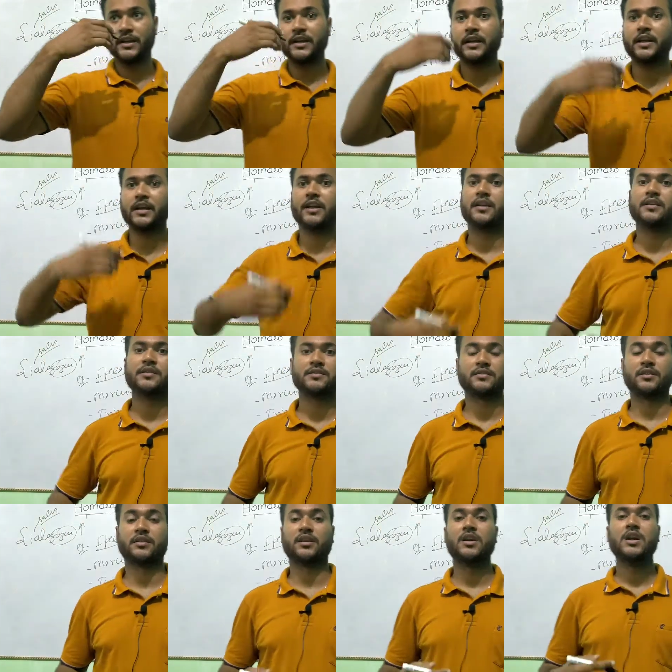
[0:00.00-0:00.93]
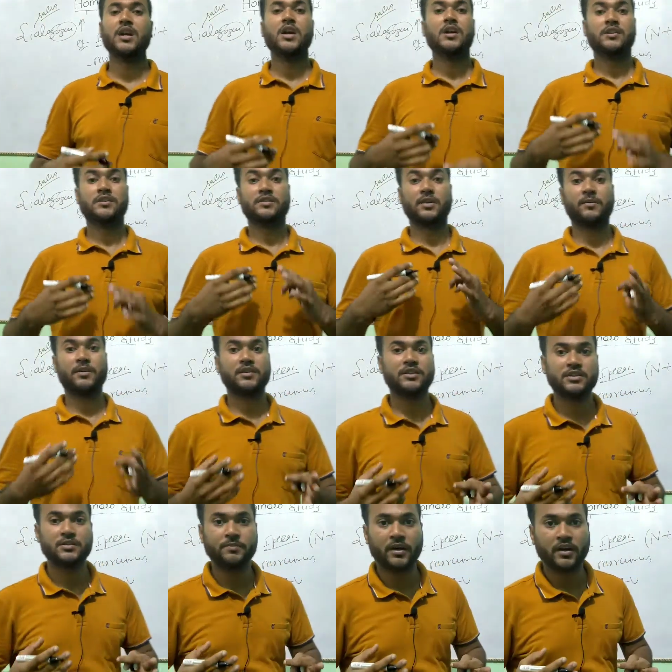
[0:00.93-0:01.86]
से लेके एनस तक
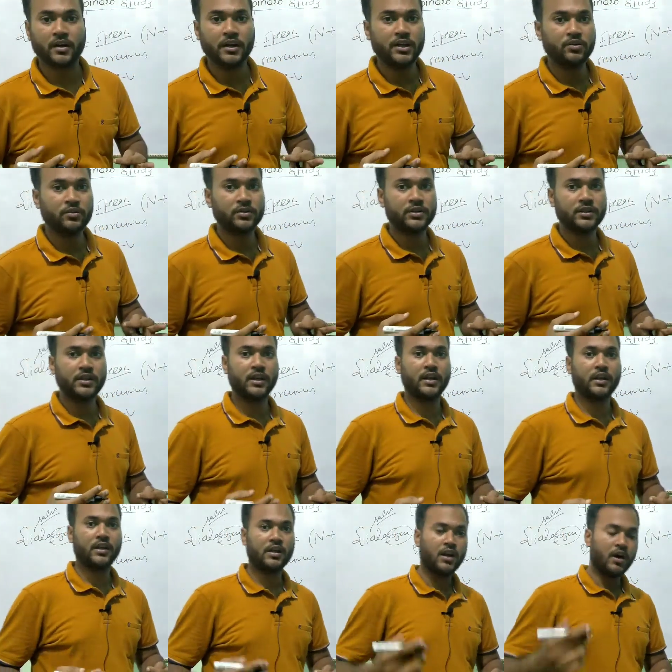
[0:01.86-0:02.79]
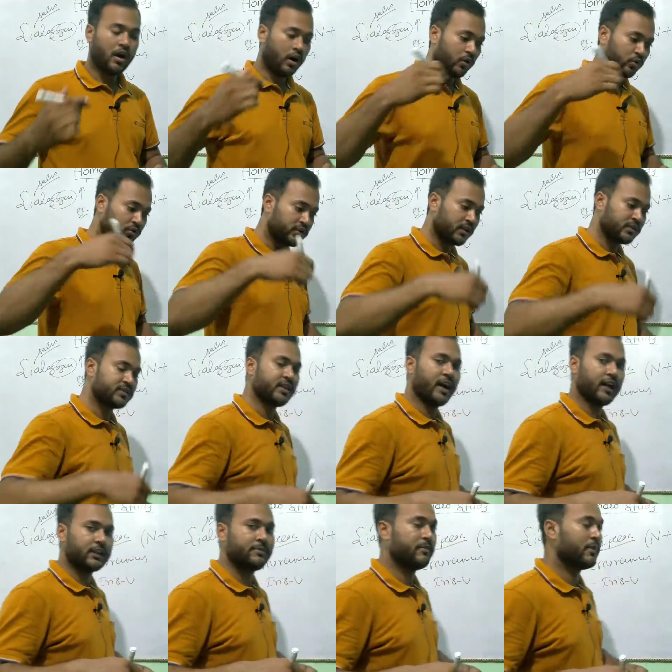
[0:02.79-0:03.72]
ज़बरदस्त बर्निंग होती है और उसका
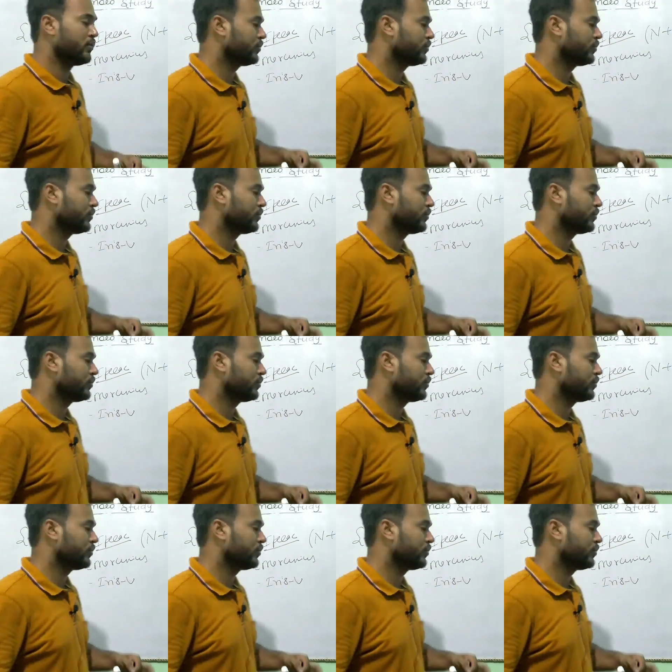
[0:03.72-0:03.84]
साथ